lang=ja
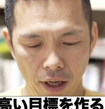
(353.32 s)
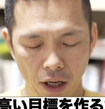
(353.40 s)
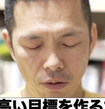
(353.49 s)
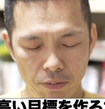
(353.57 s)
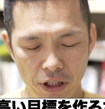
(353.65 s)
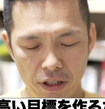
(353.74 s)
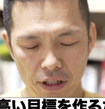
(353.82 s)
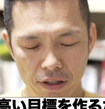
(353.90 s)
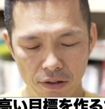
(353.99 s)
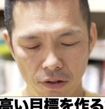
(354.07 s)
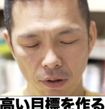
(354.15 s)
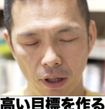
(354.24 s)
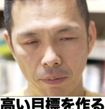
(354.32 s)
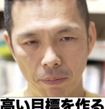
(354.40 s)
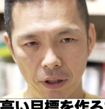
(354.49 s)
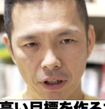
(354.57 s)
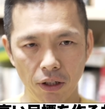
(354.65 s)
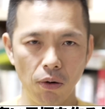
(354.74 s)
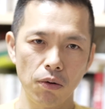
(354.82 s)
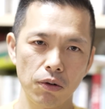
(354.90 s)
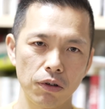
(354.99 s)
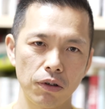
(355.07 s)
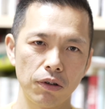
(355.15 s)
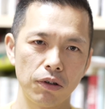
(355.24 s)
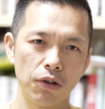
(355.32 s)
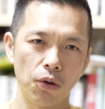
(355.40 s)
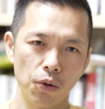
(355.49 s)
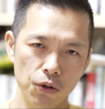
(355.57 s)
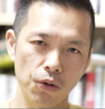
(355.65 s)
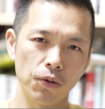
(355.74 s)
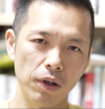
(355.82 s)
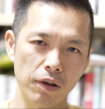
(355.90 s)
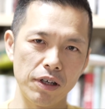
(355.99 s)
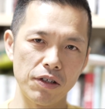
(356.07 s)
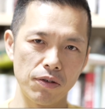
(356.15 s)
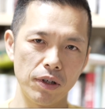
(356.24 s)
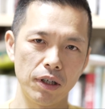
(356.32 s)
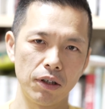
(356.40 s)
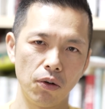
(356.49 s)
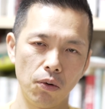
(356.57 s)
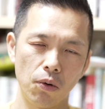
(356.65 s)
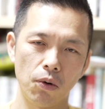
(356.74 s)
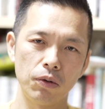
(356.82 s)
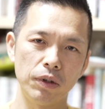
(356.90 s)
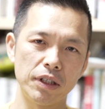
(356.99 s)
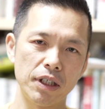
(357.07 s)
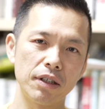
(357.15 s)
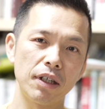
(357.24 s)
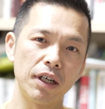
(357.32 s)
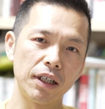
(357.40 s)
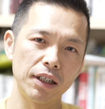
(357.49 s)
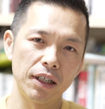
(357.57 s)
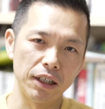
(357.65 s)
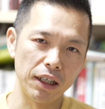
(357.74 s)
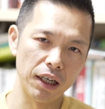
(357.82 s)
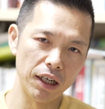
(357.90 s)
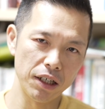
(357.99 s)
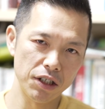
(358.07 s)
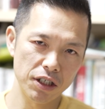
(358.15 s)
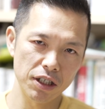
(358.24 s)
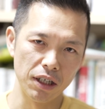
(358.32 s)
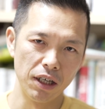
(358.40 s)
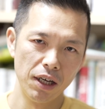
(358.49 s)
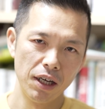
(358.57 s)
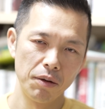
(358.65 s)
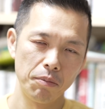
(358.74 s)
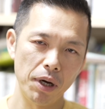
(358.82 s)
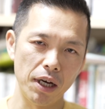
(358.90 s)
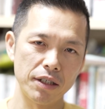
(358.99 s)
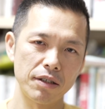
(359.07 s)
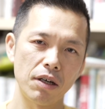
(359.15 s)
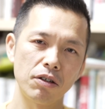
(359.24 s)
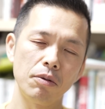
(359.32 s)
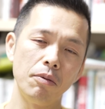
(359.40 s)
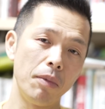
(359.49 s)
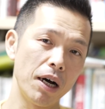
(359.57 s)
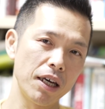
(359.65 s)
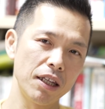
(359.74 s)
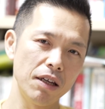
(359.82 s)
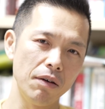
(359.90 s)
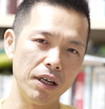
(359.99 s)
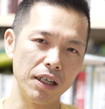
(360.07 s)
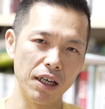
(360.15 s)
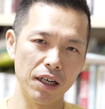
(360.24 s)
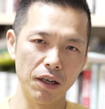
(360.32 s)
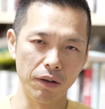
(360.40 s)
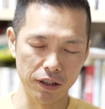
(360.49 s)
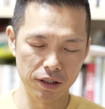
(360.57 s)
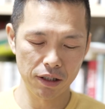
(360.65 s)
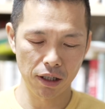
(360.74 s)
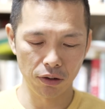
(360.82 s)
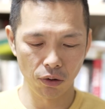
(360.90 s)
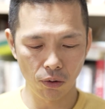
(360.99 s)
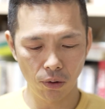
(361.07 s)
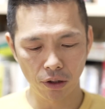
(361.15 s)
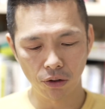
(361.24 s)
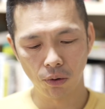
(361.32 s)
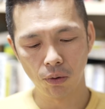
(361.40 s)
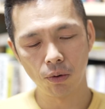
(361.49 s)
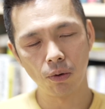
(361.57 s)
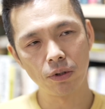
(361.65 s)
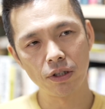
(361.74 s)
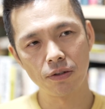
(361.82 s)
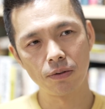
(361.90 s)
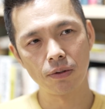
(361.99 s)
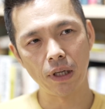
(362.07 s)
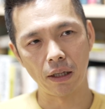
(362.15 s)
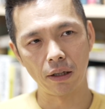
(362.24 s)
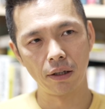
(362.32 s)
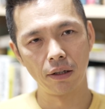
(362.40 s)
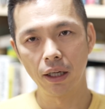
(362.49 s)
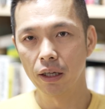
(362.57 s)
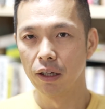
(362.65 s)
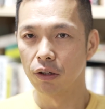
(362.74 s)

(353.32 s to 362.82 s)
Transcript: あのビジネスっていうのは、まあ、基本競争なわけですよね。競合には絶対勝たなきゃいけないし、まあ少なくとも負けてはいけないわけです。だからどこが競合にするか、ね、